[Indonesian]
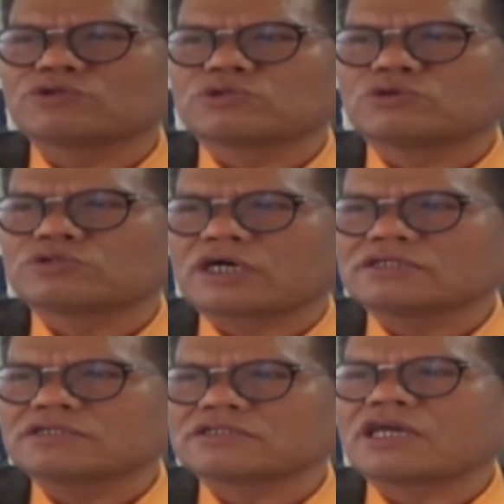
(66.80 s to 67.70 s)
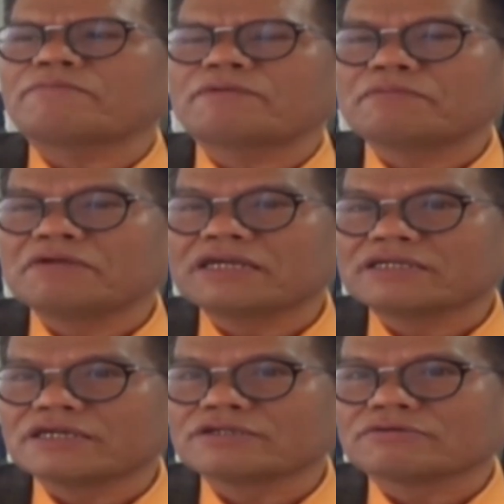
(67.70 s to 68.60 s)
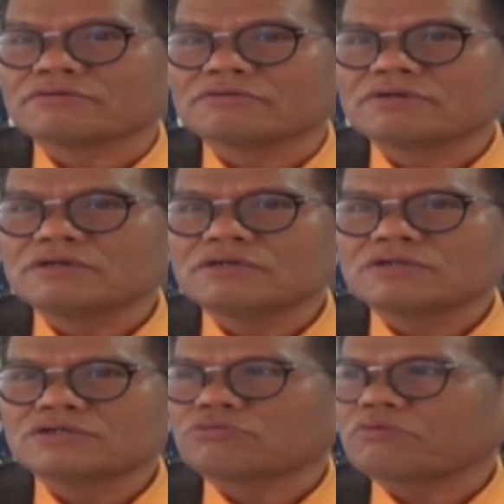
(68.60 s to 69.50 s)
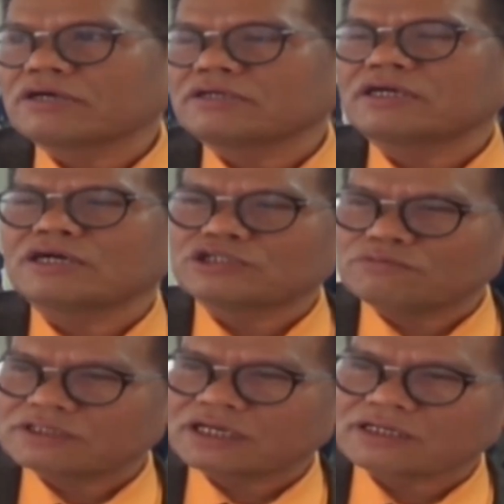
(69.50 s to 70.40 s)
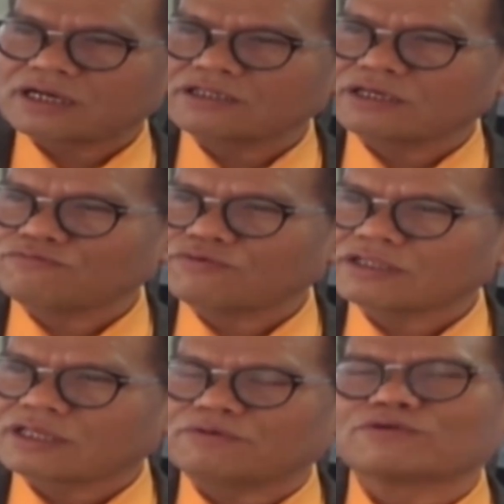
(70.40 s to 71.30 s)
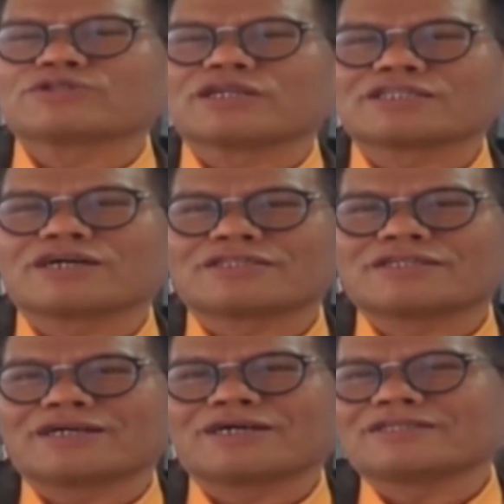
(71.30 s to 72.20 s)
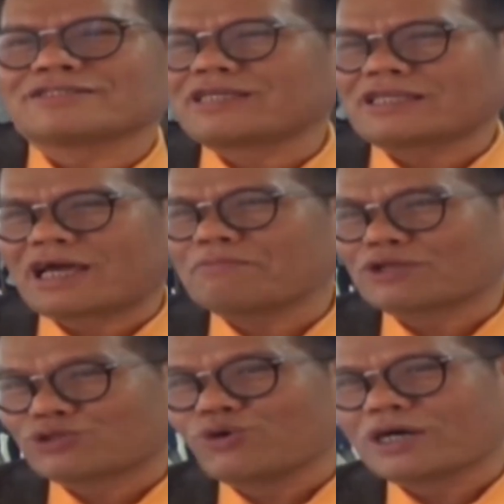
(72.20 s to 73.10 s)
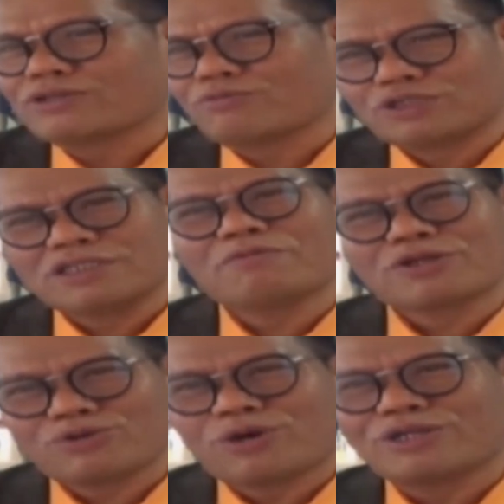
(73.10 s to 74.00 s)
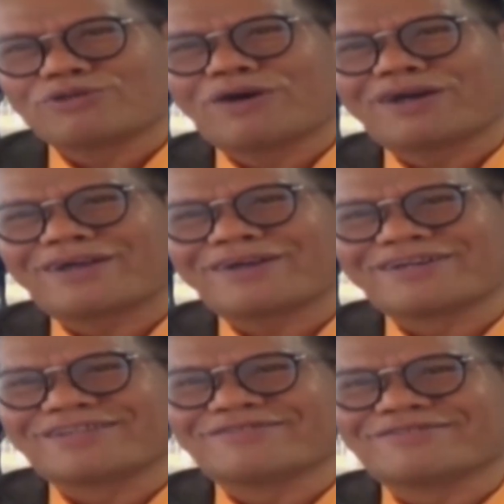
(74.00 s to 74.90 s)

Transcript: tuntas siapa pemiliknya itu supaya jangan cuma sekedar ditemukan tapi kok tidak tak, tidak ada tidak tak bertuan itu mestinya bertuan itu barang gitu